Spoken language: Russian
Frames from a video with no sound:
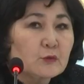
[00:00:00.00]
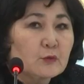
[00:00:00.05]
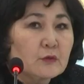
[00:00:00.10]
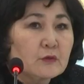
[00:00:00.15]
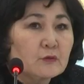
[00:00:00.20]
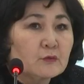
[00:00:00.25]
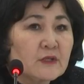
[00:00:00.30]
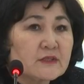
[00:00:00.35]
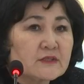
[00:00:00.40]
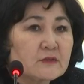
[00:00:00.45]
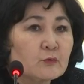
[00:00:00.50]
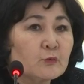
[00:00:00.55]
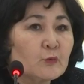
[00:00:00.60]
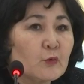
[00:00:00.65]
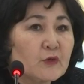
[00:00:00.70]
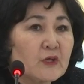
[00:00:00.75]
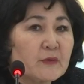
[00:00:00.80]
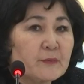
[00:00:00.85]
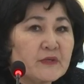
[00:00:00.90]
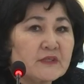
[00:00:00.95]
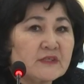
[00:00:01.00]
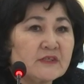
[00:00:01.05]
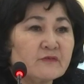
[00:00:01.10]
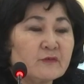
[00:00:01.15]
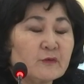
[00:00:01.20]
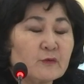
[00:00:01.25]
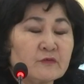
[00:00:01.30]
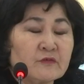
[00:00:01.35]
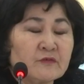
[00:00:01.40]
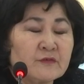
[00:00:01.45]
У нас у многих
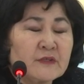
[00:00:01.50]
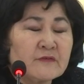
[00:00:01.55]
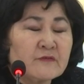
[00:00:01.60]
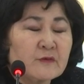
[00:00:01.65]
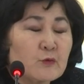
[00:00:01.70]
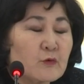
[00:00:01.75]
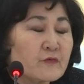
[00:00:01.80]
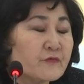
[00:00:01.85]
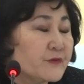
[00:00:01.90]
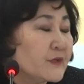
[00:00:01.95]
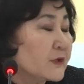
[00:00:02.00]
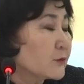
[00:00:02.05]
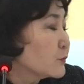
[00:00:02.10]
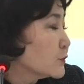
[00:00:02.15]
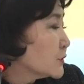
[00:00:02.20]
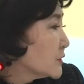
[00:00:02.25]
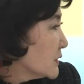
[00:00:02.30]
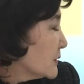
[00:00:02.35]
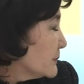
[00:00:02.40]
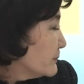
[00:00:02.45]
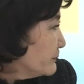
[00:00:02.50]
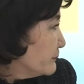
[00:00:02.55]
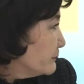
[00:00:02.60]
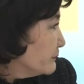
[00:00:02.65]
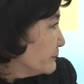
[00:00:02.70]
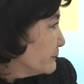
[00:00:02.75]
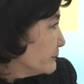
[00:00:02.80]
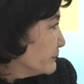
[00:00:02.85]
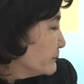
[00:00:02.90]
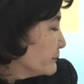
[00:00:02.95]
призывников нет
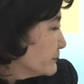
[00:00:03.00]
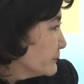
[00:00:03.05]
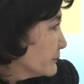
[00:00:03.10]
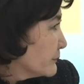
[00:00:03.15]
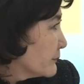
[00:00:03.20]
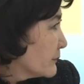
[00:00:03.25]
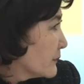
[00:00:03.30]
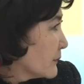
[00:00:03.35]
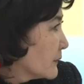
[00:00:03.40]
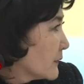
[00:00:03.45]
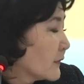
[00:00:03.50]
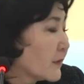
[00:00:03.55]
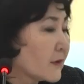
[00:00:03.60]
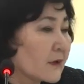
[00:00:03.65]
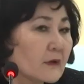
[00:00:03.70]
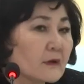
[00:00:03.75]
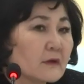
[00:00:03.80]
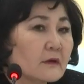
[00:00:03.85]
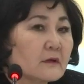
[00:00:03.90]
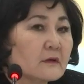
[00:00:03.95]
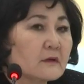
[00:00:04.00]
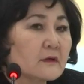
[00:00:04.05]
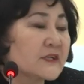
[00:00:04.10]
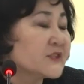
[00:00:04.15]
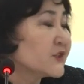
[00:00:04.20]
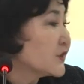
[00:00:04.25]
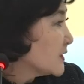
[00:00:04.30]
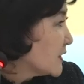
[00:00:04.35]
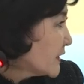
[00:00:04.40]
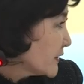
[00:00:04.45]
уже
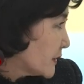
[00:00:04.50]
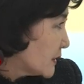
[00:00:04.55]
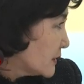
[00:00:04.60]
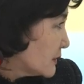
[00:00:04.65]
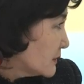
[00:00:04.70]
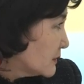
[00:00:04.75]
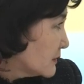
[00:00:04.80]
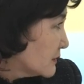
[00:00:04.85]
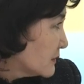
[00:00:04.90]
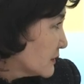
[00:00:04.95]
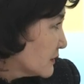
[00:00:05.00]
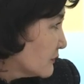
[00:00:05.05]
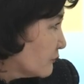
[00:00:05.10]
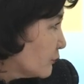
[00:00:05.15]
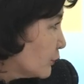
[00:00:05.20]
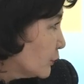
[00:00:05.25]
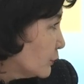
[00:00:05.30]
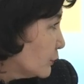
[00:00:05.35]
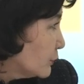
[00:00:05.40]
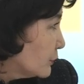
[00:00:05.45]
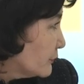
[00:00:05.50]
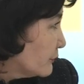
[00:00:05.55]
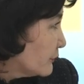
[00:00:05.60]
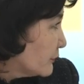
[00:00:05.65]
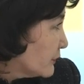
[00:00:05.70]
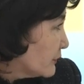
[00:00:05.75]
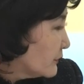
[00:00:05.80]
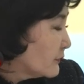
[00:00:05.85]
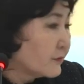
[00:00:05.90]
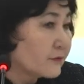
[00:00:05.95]
отчисления фонду
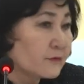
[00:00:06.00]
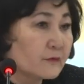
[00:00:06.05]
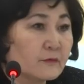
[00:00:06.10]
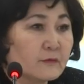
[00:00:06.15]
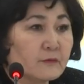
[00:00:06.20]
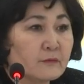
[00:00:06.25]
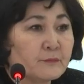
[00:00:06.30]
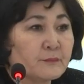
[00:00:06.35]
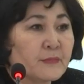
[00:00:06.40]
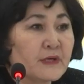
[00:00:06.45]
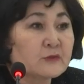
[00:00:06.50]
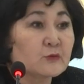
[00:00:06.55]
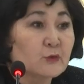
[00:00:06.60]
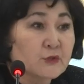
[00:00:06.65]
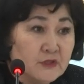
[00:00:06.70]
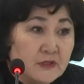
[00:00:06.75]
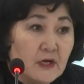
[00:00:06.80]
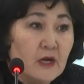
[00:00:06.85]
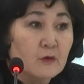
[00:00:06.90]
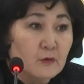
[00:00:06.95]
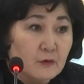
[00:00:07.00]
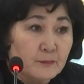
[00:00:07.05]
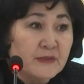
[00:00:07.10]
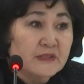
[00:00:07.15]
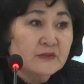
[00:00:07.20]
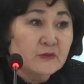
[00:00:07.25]
э, по, соцстраху, по